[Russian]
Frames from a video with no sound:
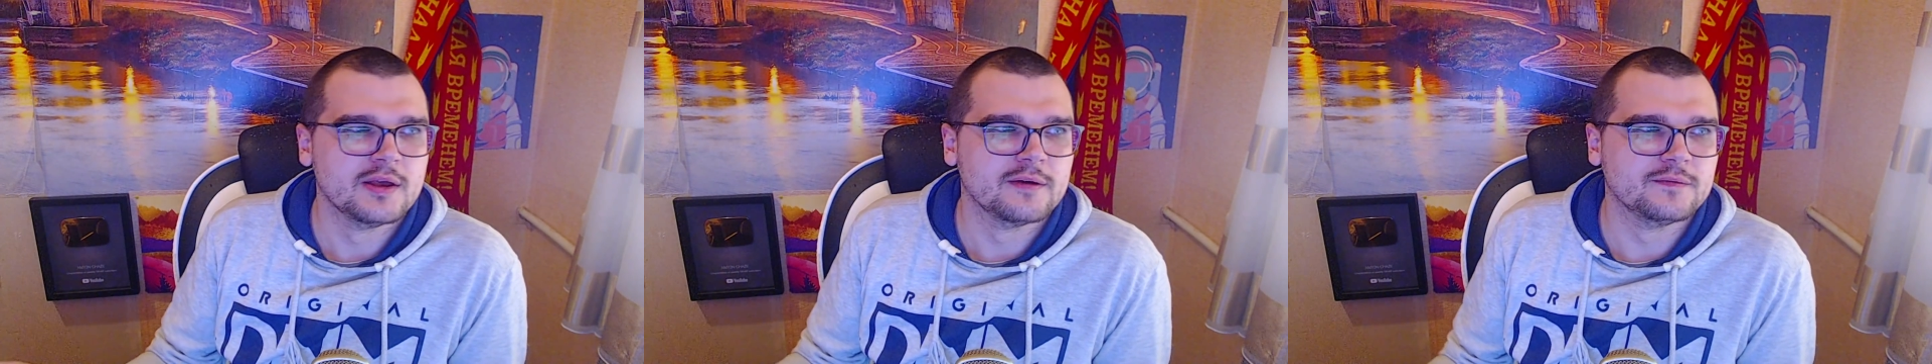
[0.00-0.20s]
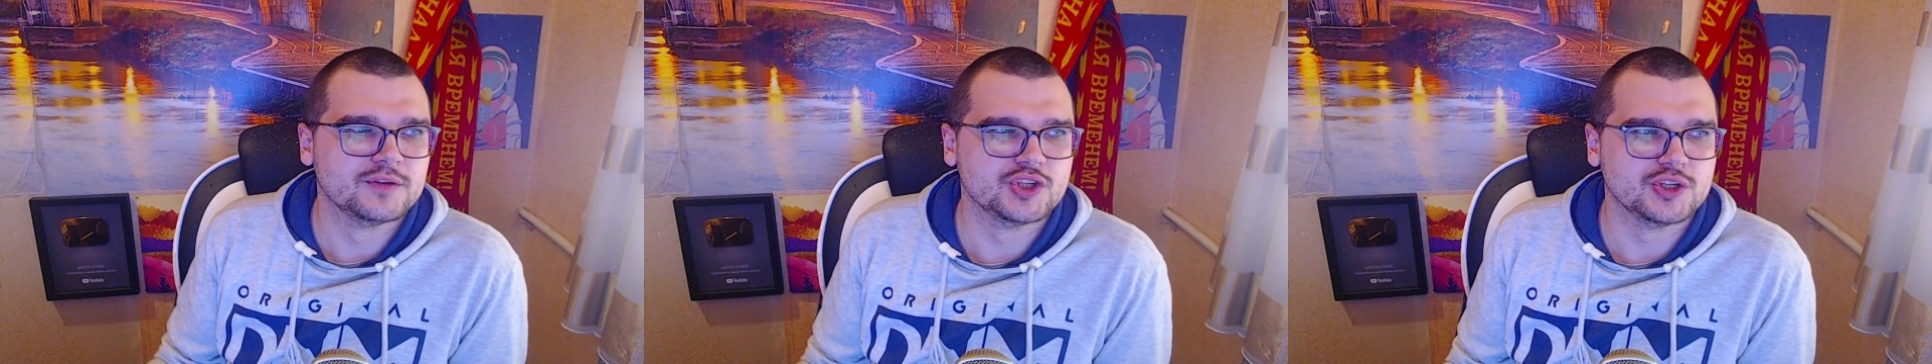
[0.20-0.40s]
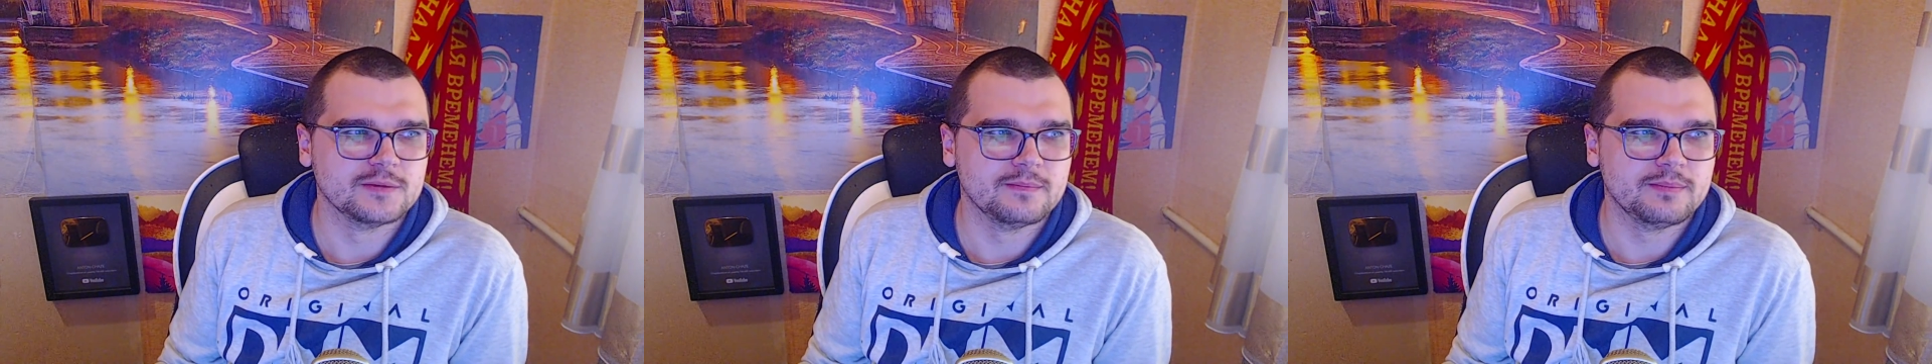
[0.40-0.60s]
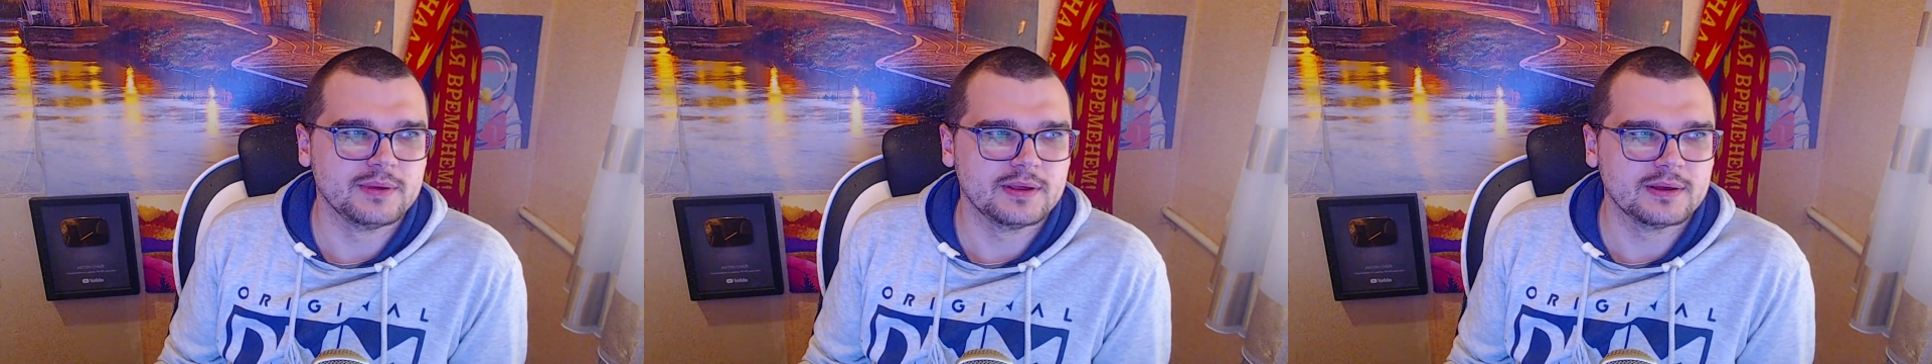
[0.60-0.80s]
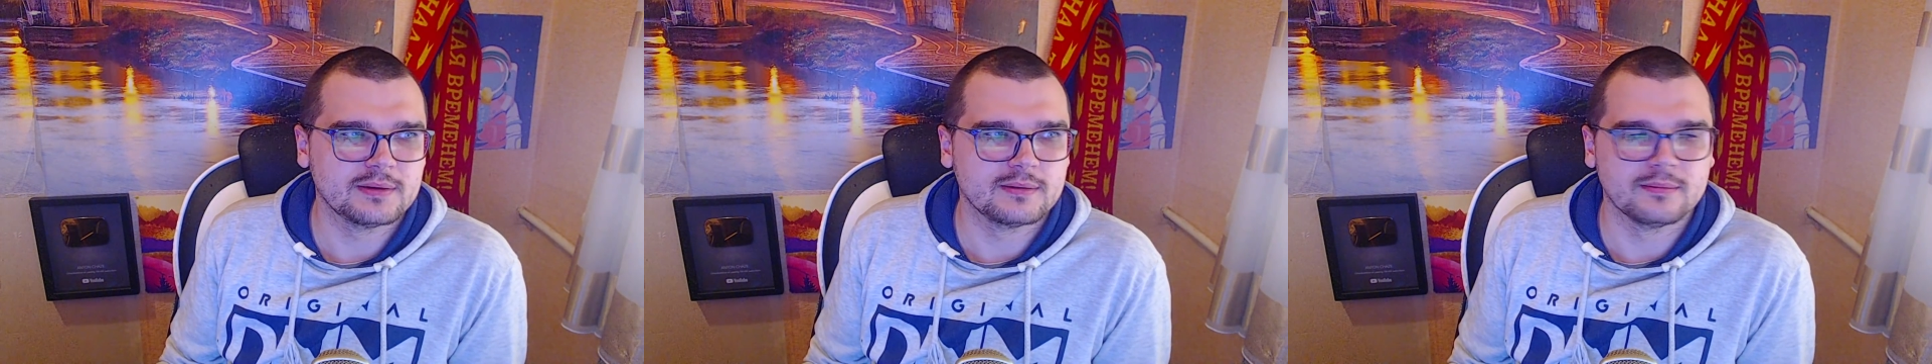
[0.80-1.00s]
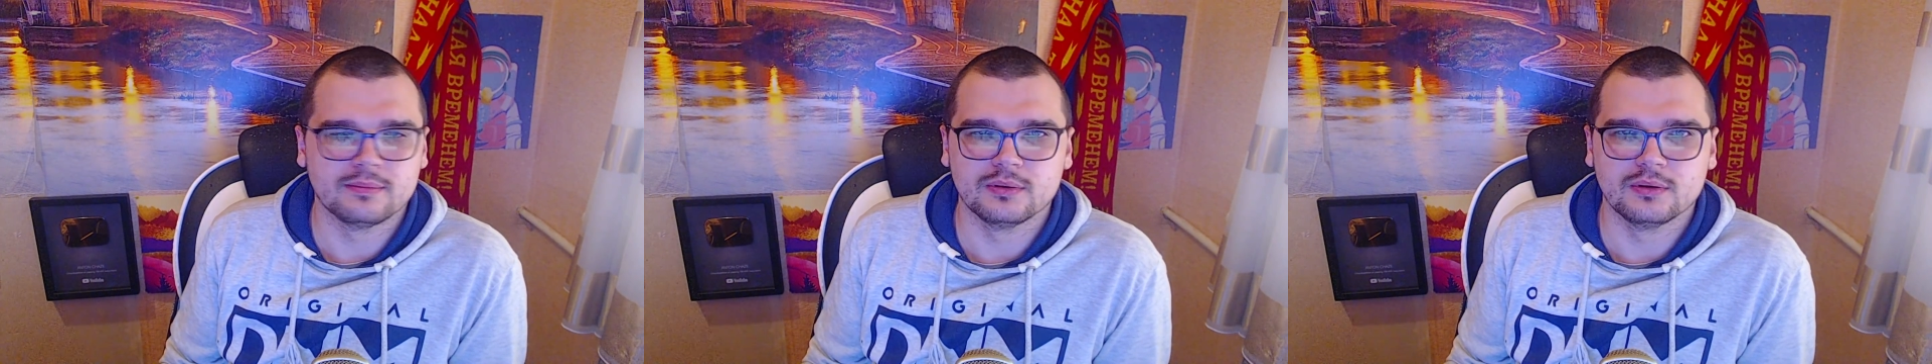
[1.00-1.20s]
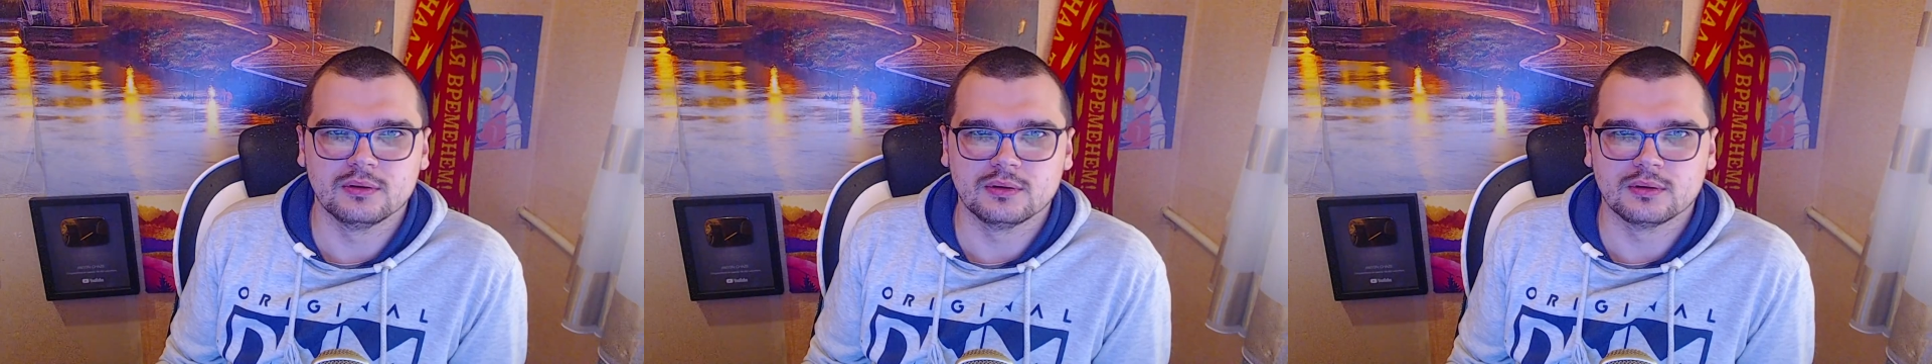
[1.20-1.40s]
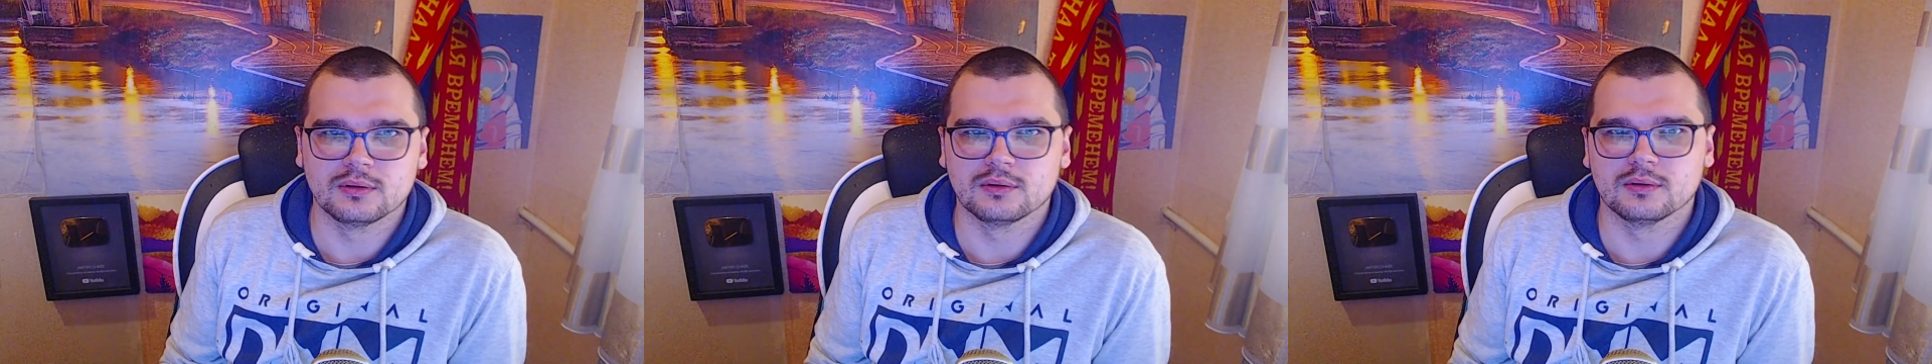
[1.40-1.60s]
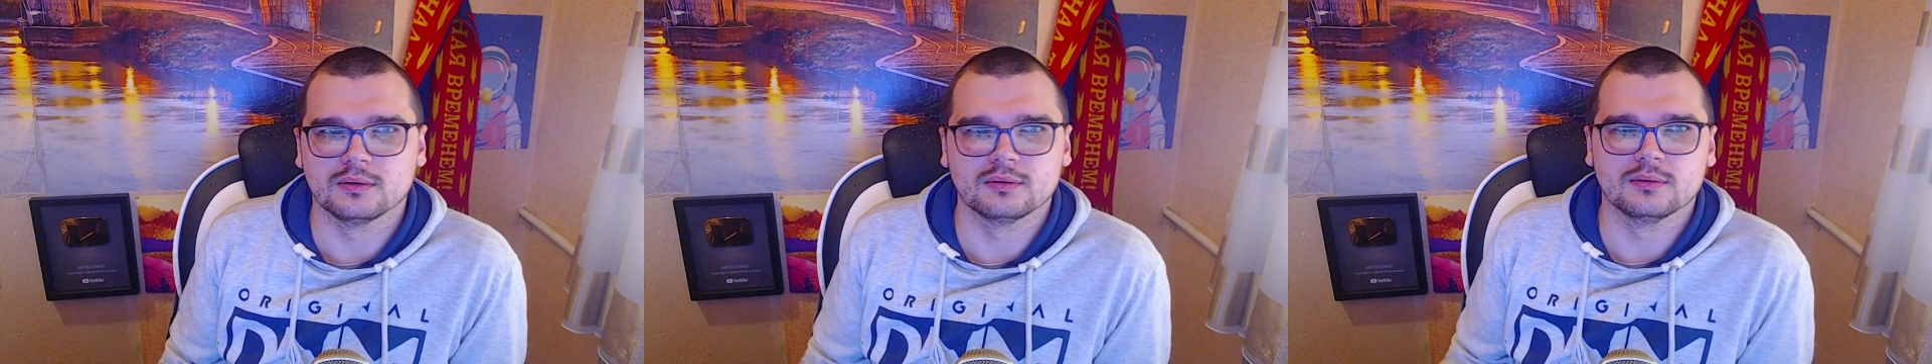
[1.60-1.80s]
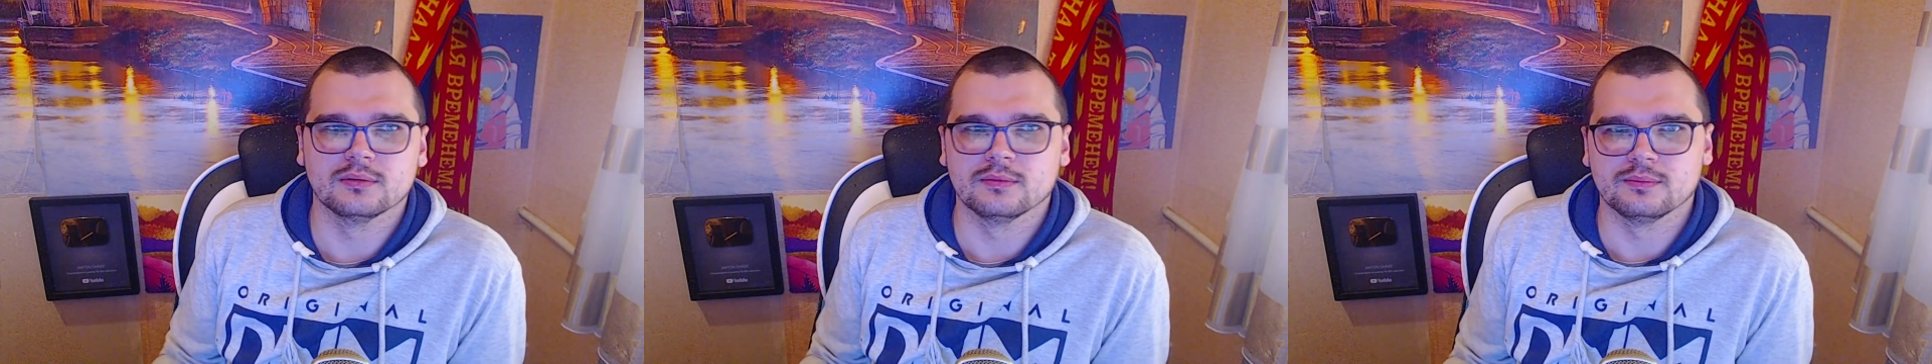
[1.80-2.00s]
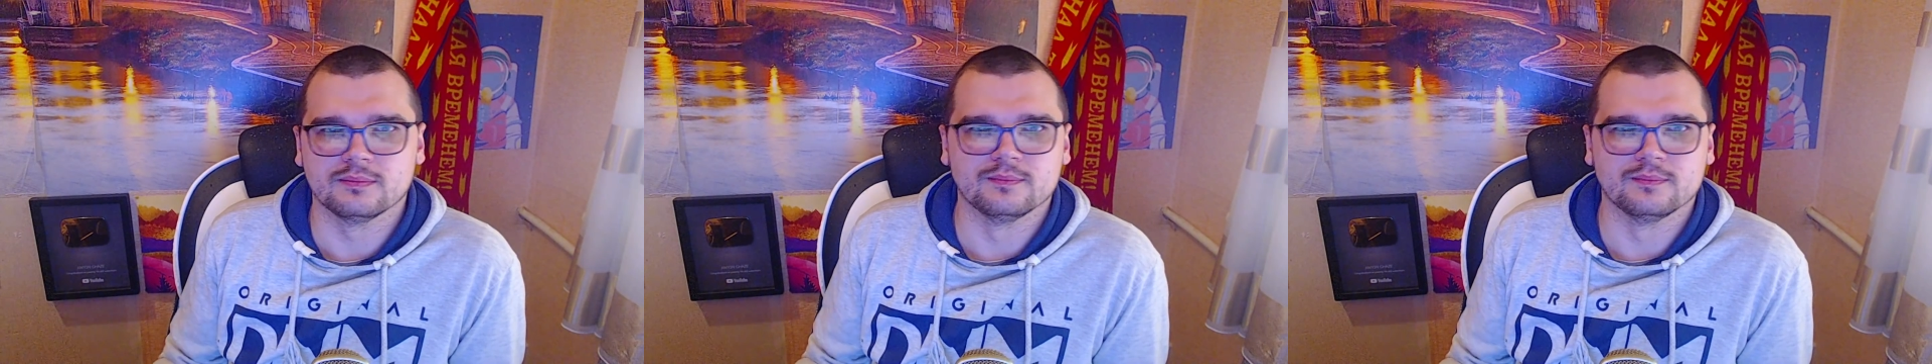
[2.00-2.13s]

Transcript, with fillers: В Чемпе был э,